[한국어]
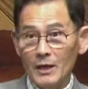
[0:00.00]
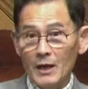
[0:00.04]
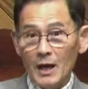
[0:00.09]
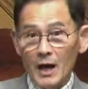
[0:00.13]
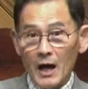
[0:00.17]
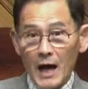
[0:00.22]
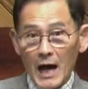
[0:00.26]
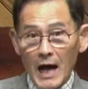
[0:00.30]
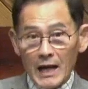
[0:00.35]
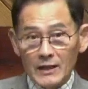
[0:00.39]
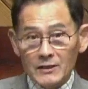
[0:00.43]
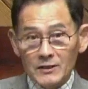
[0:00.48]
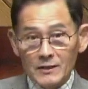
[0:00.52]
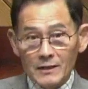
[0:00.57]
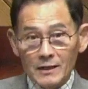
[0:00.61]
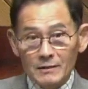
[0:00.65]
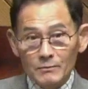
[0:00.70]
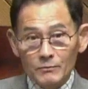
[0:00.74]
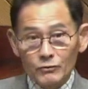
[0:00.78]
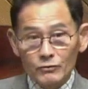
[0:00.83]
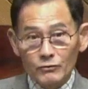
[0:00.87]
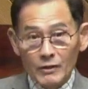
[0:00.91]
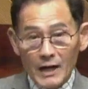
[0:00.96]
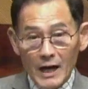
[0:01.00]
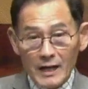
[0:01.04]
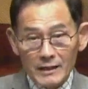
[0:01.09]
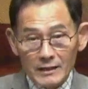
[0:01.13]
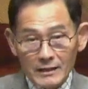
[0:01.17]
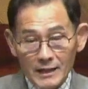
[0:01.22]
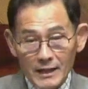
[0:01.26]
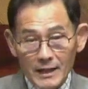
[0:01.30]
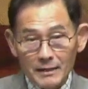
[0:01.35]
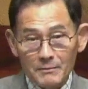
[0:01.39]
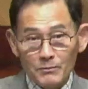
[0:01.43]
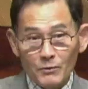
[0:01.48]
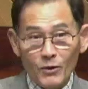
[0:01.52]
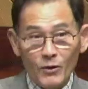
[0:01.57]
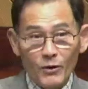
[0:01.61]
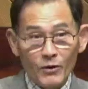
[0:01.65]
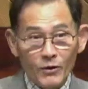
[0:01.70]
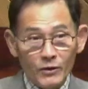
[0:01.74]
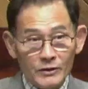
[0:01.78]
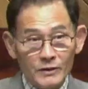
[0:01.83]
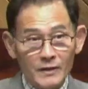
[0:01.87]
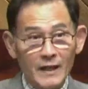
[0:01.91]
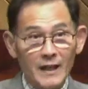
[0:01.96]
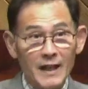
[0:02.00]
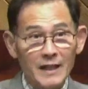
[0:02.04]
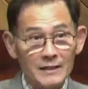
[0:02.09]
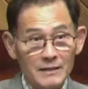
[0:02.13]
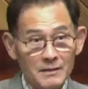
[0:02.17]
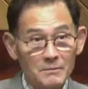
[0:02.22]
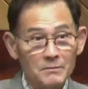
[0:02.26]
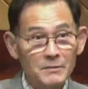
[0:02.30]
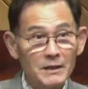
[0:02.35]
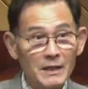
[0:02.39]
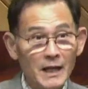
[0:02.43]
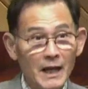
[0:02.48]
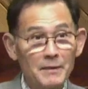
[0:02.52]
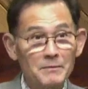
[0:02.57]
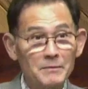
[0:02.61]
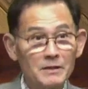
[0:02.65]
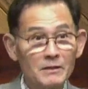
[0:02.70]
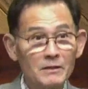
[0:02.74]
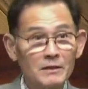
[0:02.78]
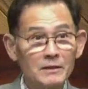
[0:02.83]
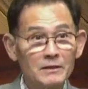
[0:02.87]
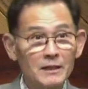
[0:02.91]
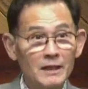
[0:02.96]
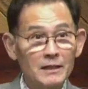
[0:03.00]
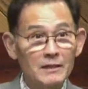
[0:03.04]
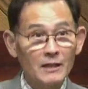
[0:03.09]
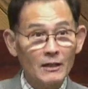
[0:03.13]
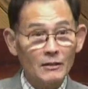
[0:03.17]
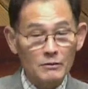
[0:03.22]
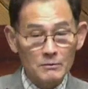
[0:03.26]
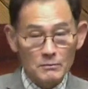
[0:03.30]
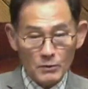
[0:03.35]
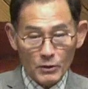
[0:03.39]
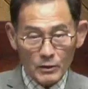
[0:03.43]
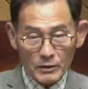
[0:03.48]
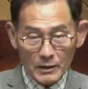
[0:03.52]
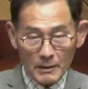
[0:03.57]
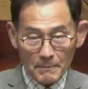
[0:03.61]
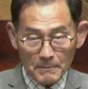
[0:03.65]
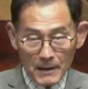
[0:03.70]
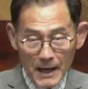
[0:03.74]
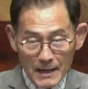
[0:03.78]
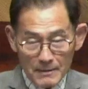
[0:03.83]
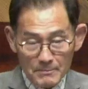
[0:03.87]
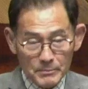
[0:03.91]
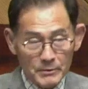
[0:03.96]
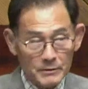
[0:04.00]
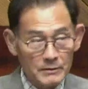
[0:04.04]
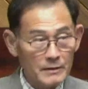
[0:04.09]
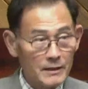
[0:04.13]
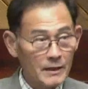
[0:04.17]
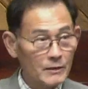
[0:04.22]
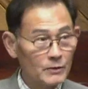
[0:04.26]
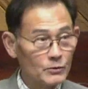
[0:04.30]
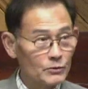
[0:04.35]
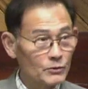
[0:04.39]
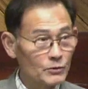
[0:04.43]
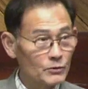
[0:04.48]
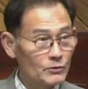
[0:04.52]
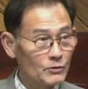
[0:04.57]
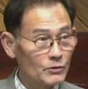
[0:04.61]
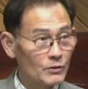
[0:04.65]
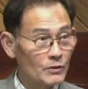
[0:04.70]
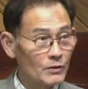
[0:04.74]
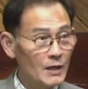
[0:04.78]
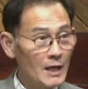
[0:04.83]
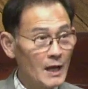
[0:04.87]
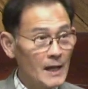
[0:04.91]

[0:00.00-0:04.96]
아, 지금 누가 이렇게 뭐 어떻게 했습니다 하면서 그게 자꾸 뭐 이렇게 파이프를 내려줘서